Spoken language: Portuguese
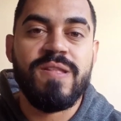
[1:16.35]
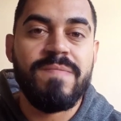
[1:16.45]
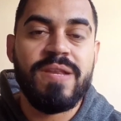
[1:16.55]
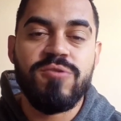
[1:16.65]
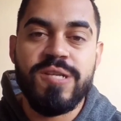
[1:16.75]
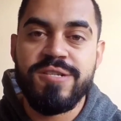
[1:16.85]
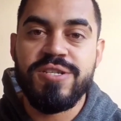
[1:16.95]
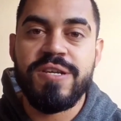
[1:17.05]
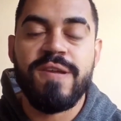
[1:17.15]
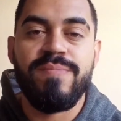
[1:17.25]
também não tinha
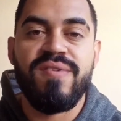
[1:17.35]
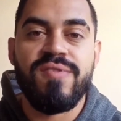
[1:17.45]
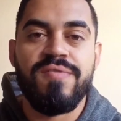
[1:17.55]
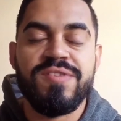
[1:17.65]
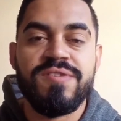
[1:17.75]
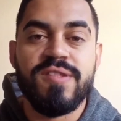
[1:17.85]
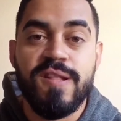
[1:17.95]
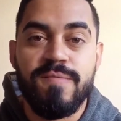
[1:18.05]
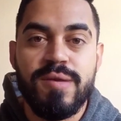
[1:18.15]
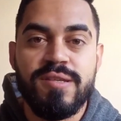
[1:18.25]
dinheiro para ficar fazendo
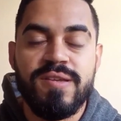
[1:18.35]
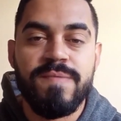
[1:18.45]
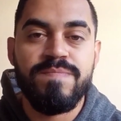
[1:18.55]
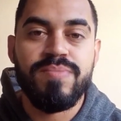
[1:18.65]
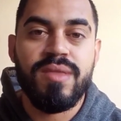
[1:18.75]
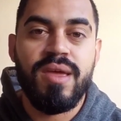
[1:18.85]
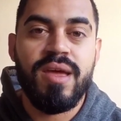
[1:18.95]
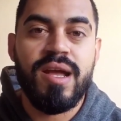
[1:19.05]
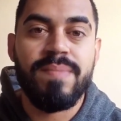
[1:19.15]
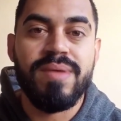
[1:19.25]
tratamentos aí
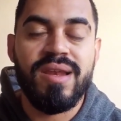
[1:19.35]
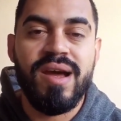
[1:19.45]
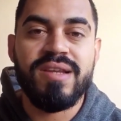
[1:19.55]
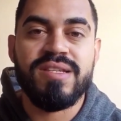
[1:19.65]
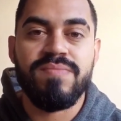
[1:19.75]
é, capilares, né?